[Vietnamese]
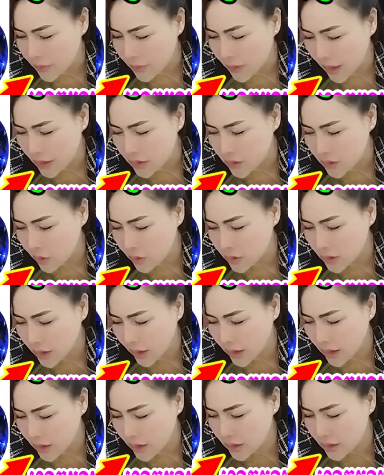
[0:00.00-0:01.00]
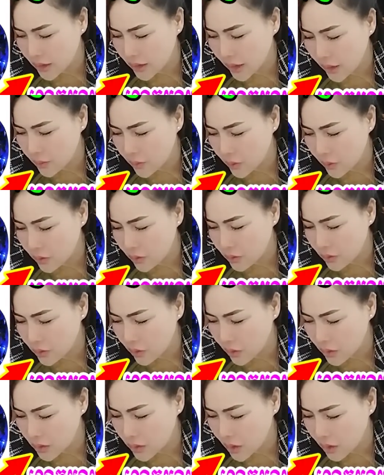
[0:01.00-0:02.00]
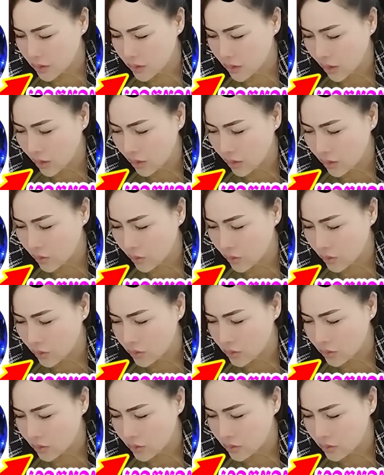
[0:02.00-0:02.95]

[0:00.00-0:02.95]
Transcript: ca chúc ngày nâng ngày một còn trời ở cồn